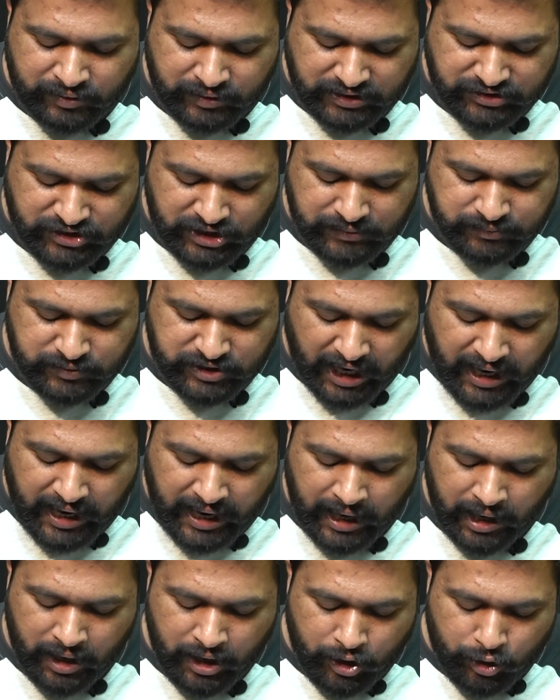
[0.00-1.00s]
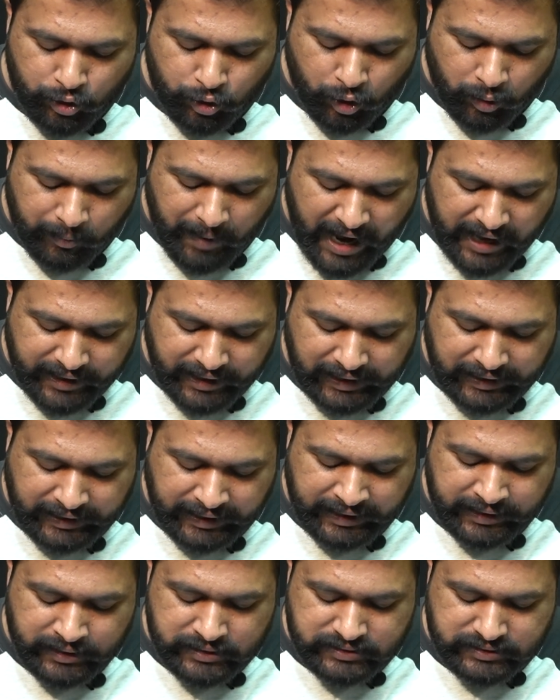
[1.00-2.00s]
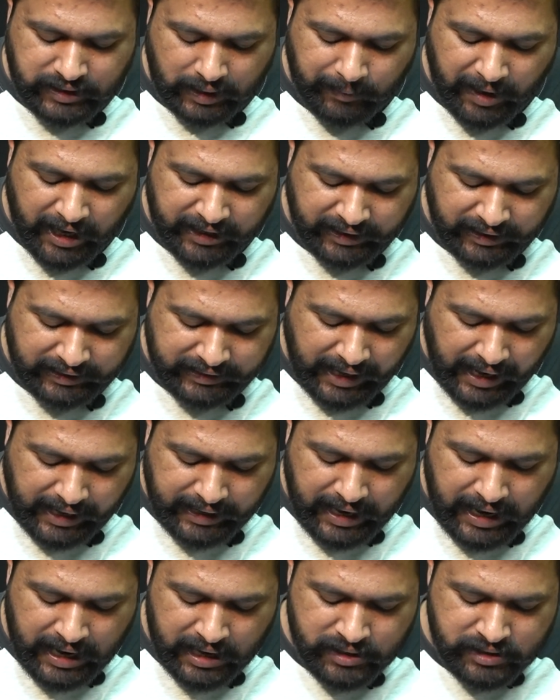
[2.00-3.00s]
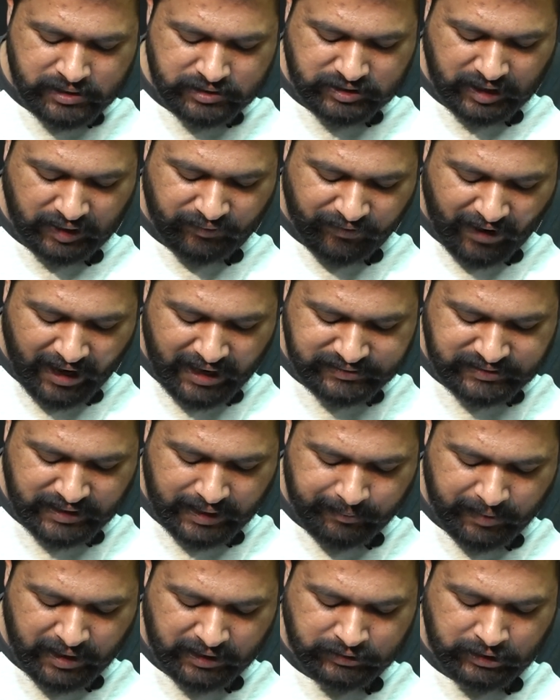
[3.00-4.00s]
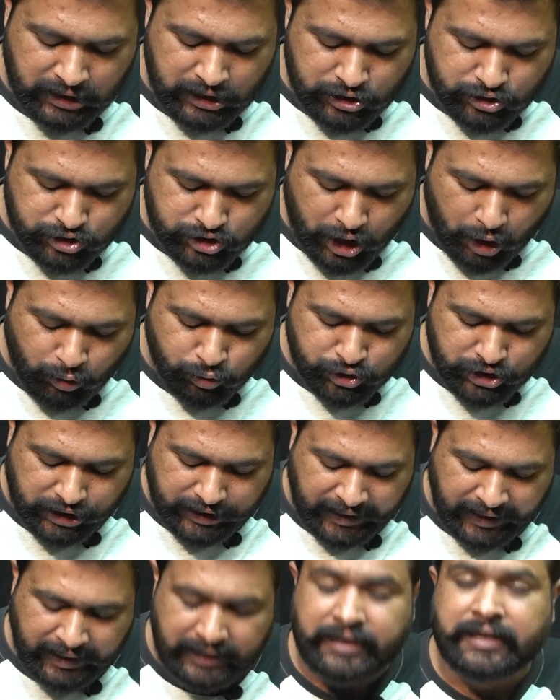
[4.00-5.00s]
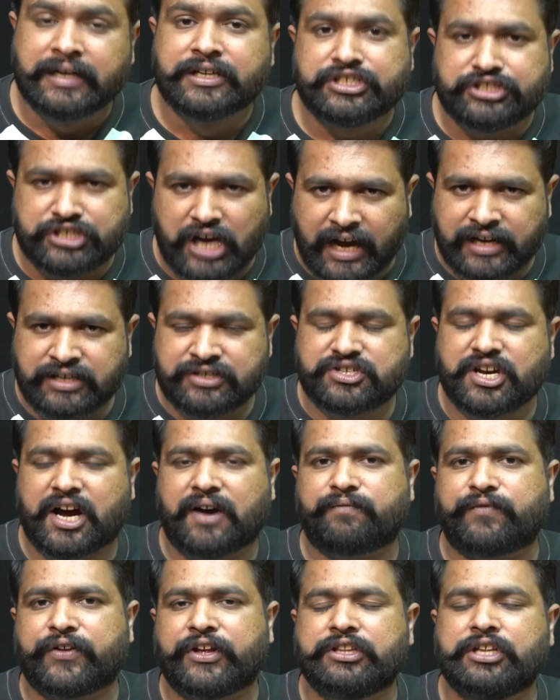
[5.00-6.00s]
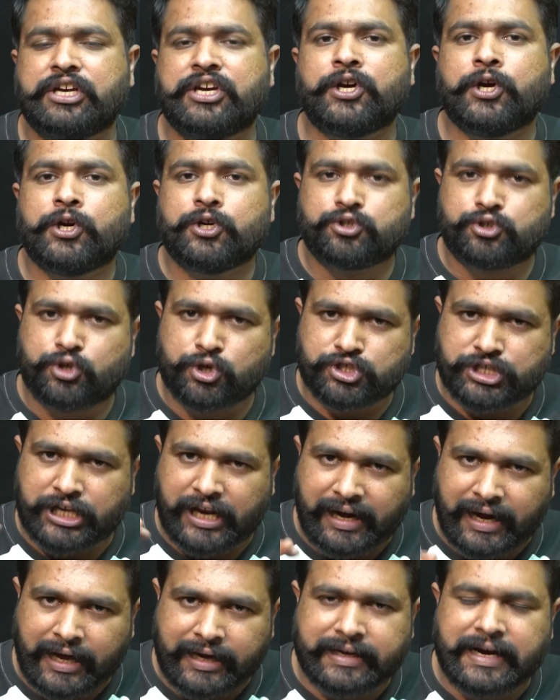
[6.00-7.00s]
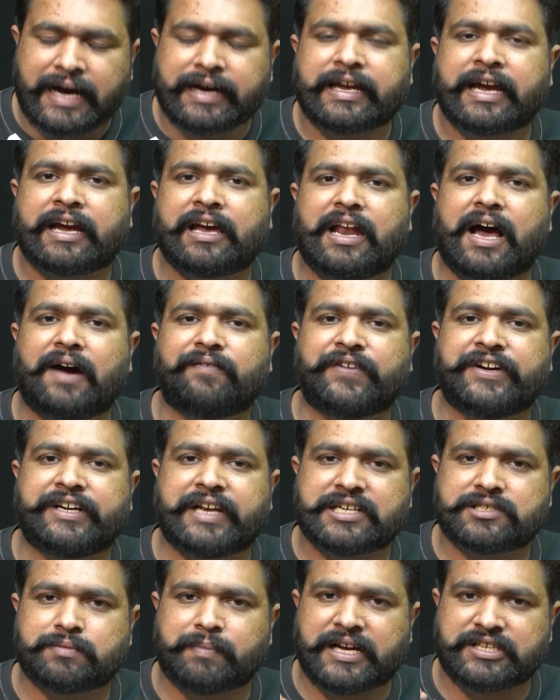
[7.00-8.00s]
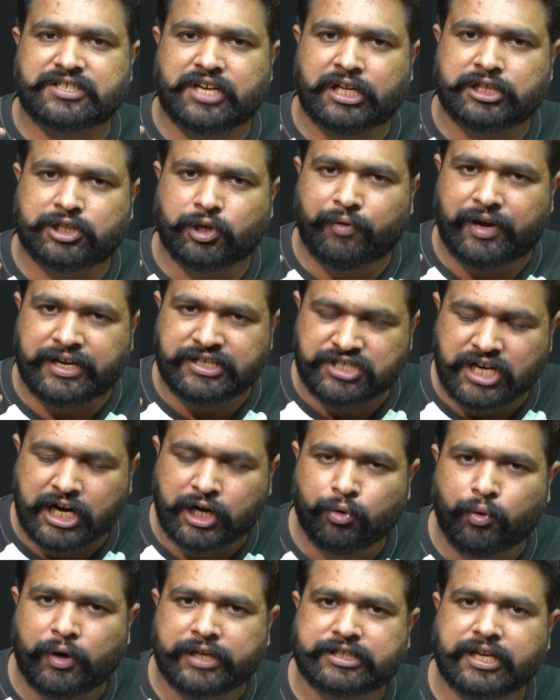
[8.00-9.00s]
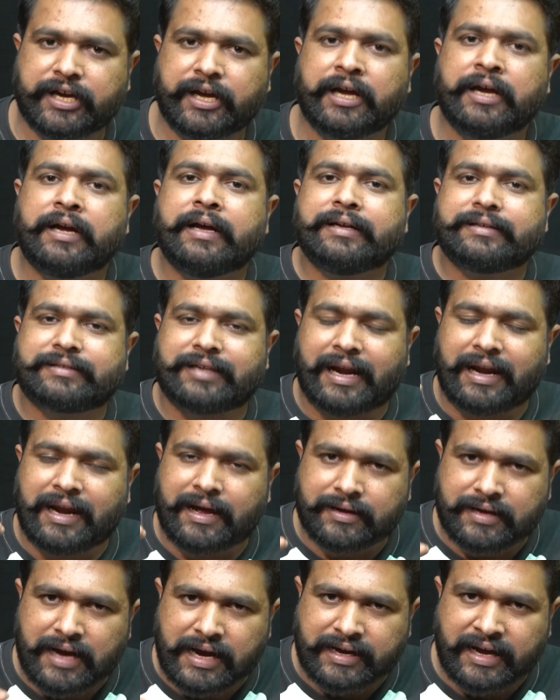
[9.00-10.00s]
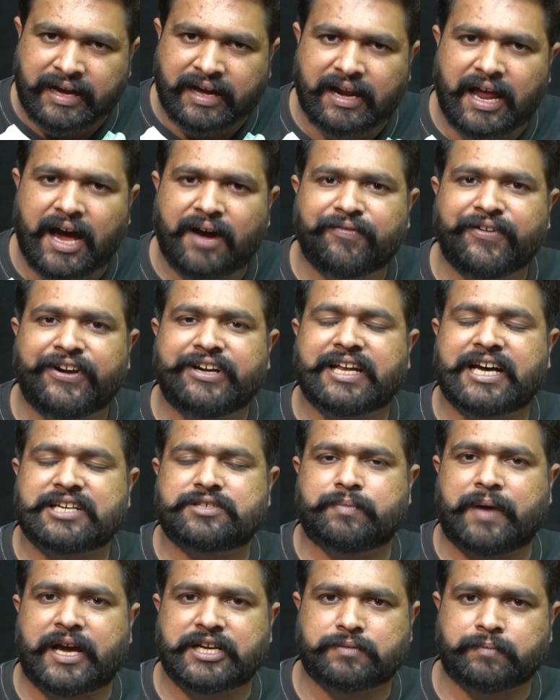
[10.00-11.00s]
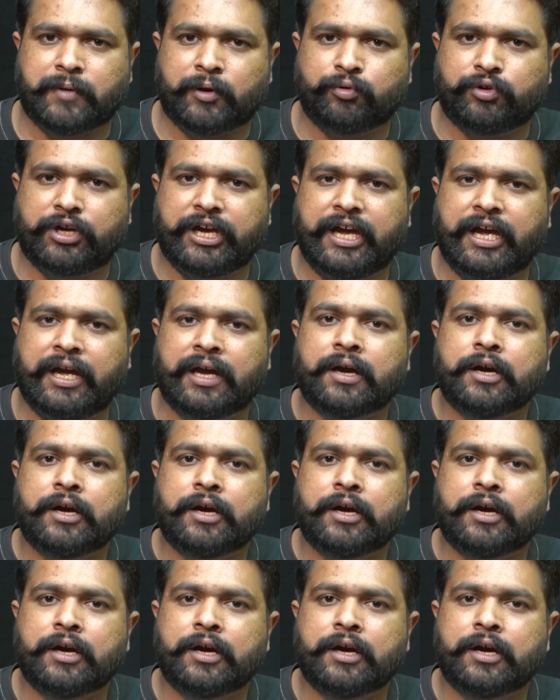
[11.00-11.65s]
नसीम शाह नुमान अली सलमान अली आगा सरफराज अहमद सऊ शकील शाहिन शाह फ्रीदी जो श्रीलंका के खिलाफ ही टेस्ट मैच खेलते हुए इंजर्ड हुए थे श्रीलंका के खिलाफ ही टेस्ट मैच में उनकी